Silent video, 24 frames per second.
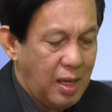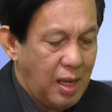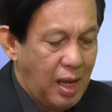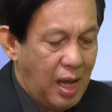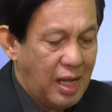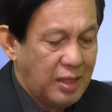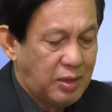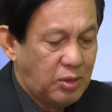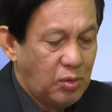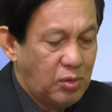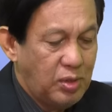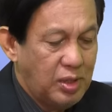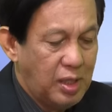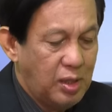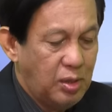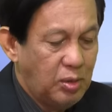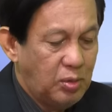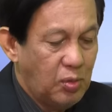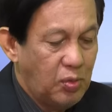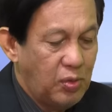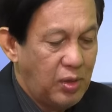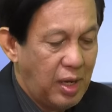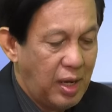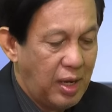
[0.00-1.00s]
atong
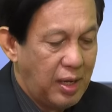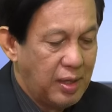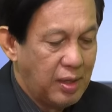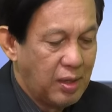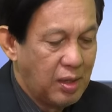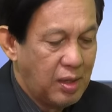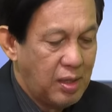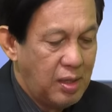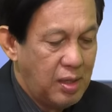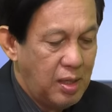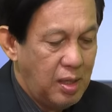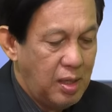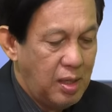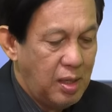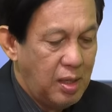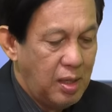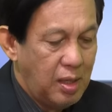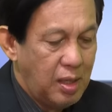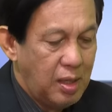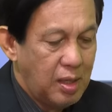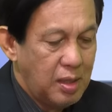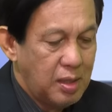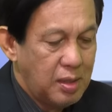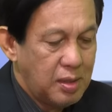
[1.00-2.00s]
gintunan
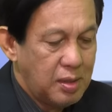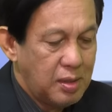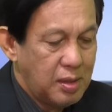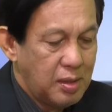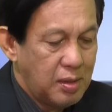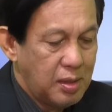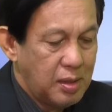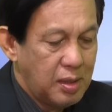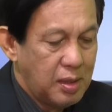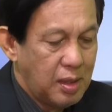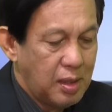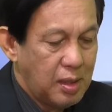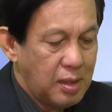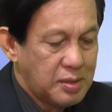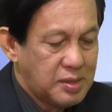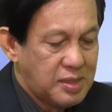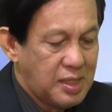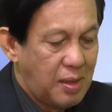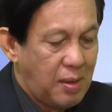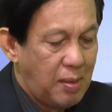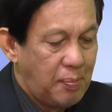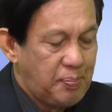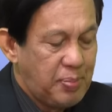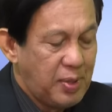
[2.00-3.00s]

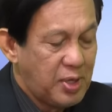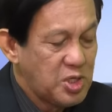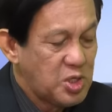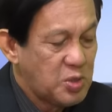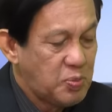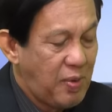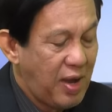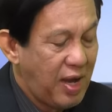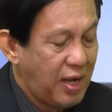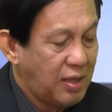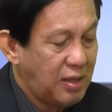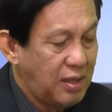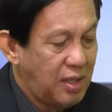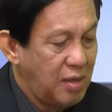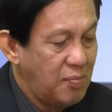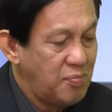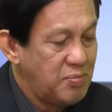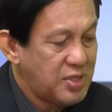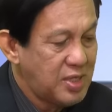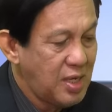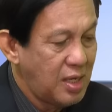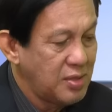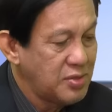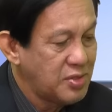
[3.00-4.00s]
sa perspective
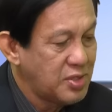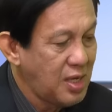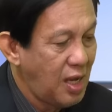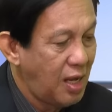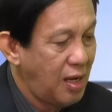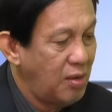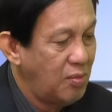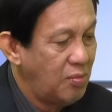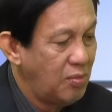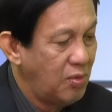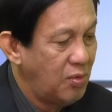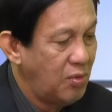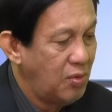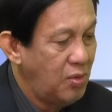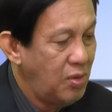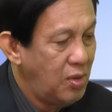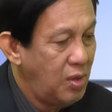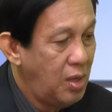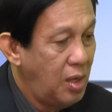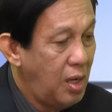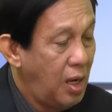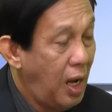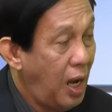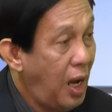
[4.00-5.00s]
sang salmo
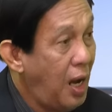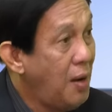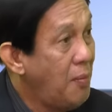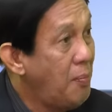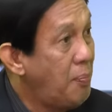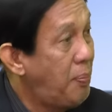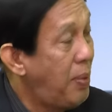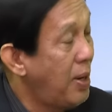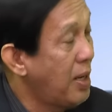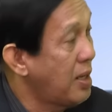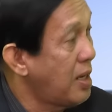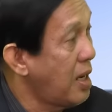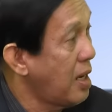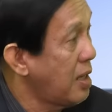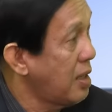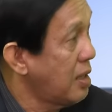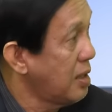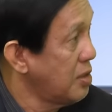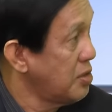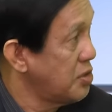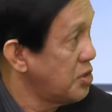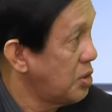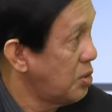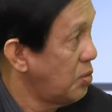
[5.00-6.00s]
ang
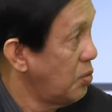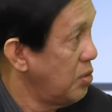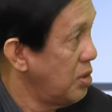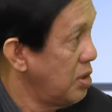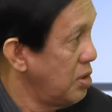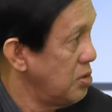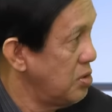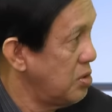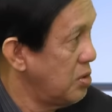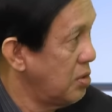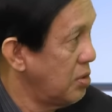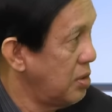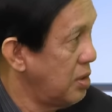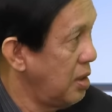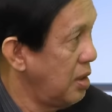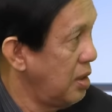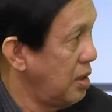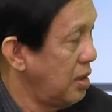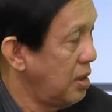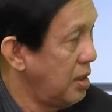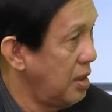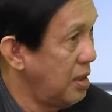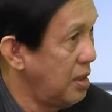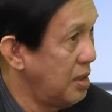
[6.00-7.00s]
pagkakristo ni,
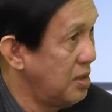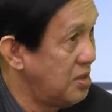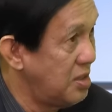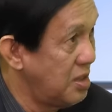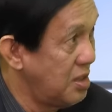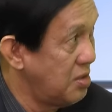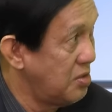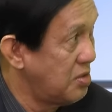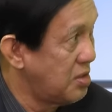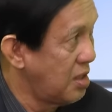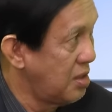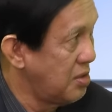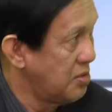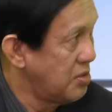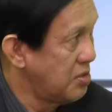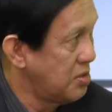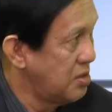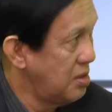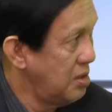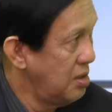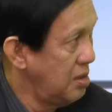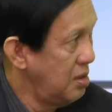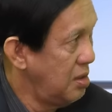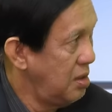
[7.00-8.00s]
ni, ni
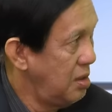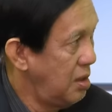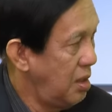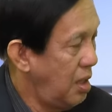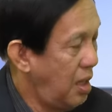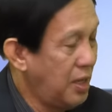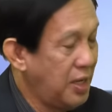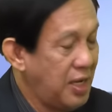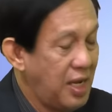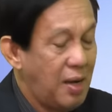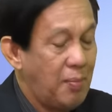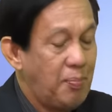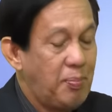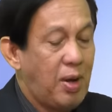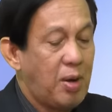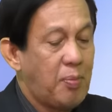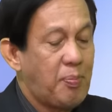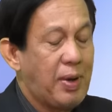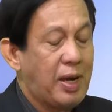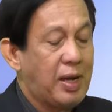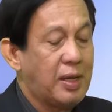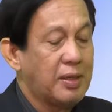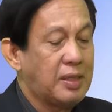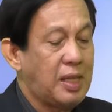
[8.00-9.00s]
Jesus ang iyang
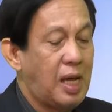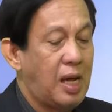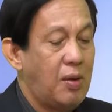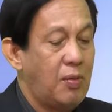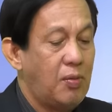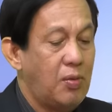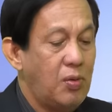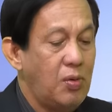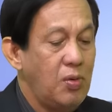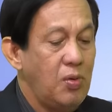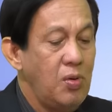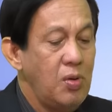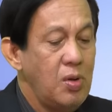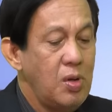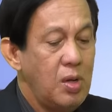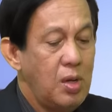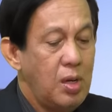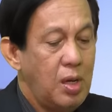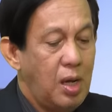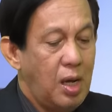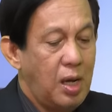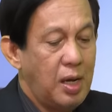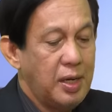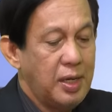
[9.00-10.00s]
pagpakatawo,
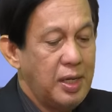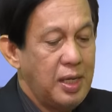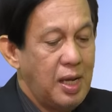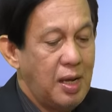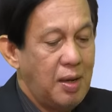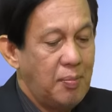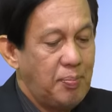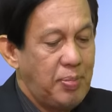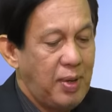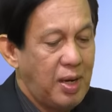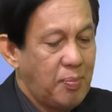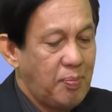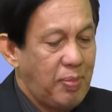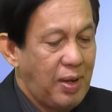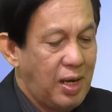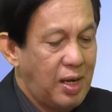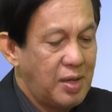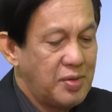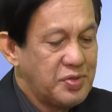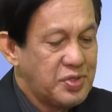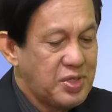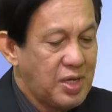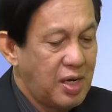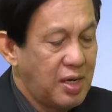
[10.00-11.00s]
ang iyang
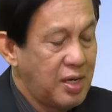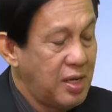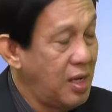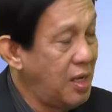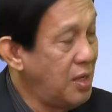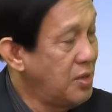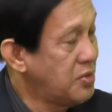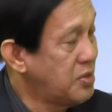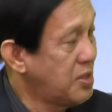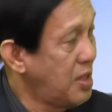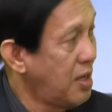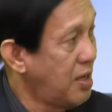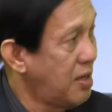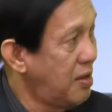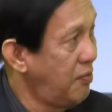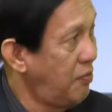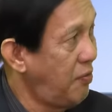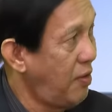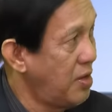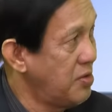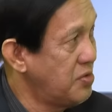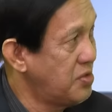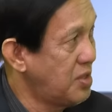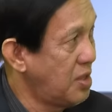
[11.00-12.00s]
pagpalansa, ang iyang
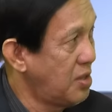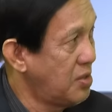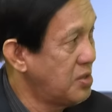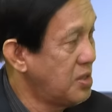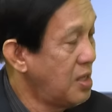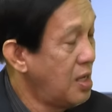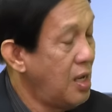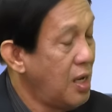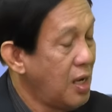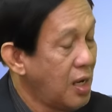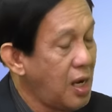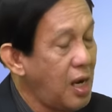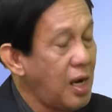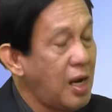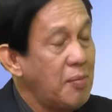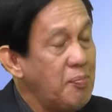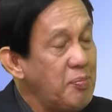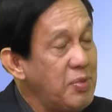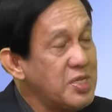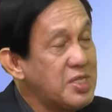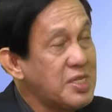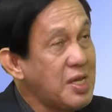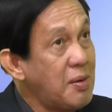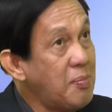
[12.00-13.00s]
sacrifices.
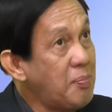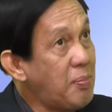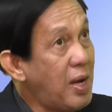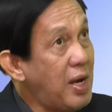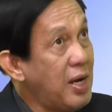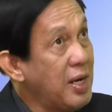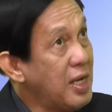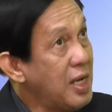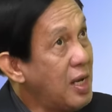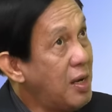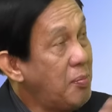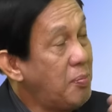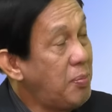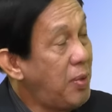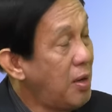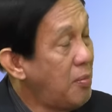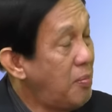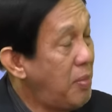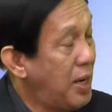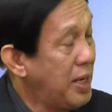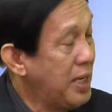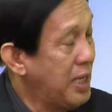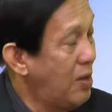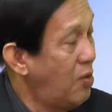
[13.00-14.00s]
Kagbisan pa ang iyang
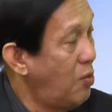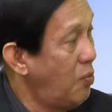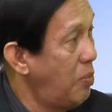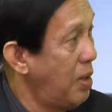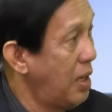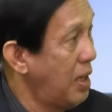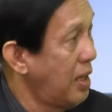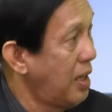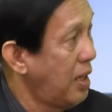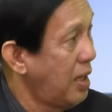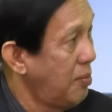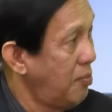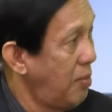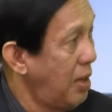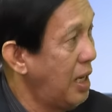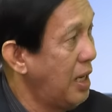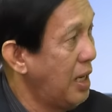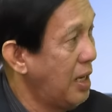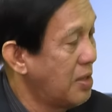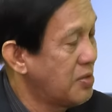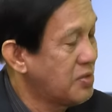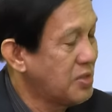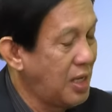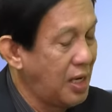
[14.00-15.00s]
pagbayaw balik,
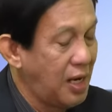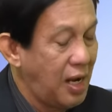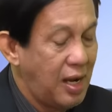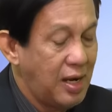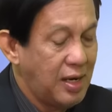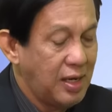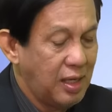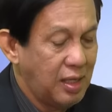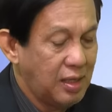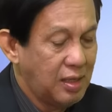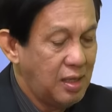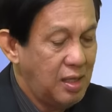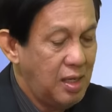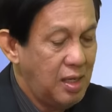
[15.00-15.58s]
balik sa langit.